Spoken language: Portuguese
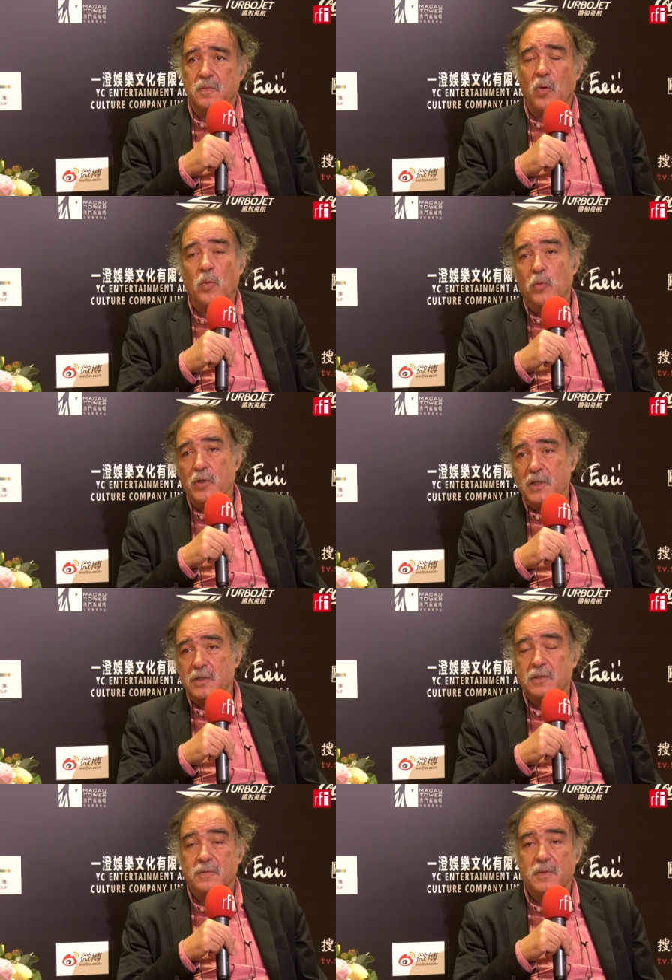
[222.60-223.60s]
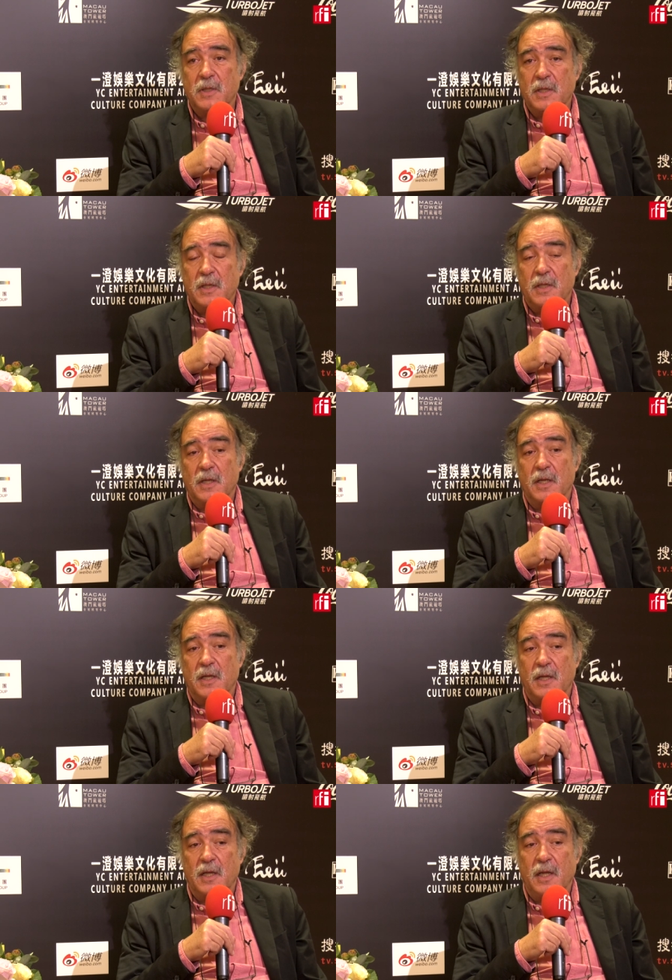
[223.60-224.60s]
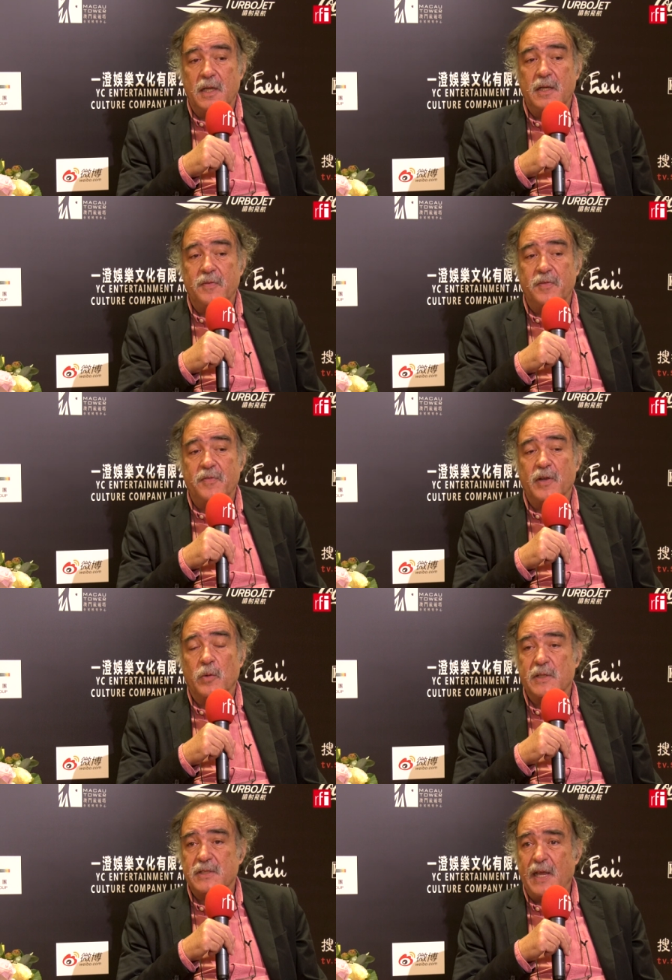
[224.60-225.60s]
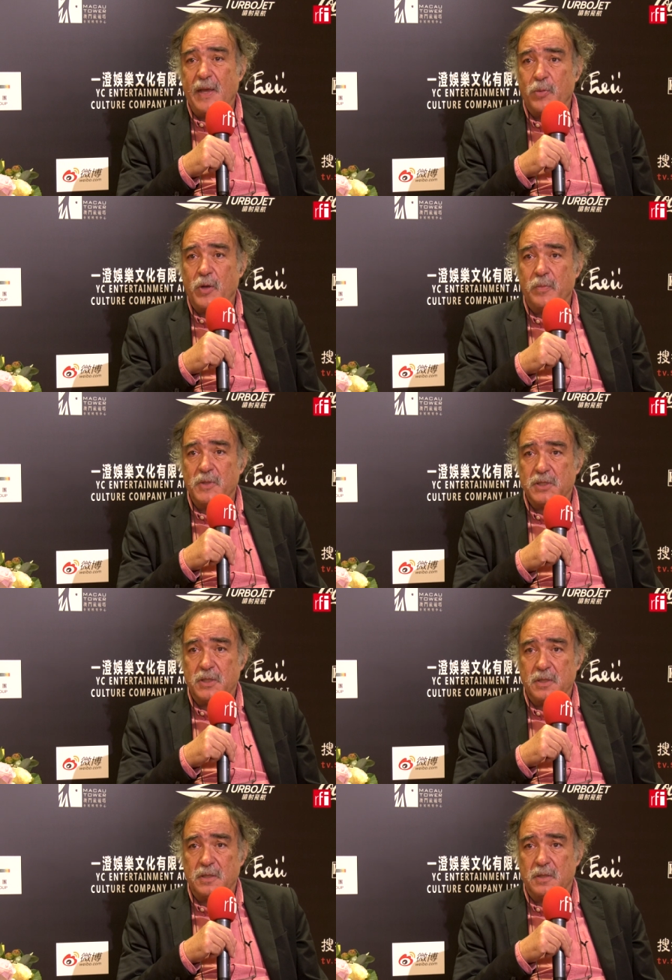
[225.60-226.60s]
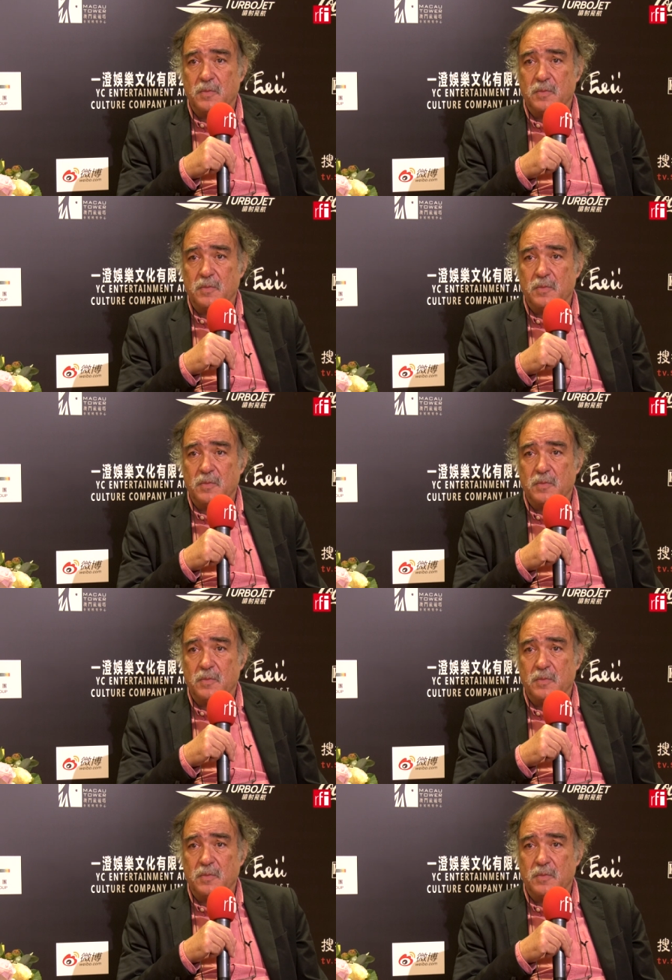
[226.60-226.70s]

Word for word: bom, muitas uh, ainda viveram essa época, mas que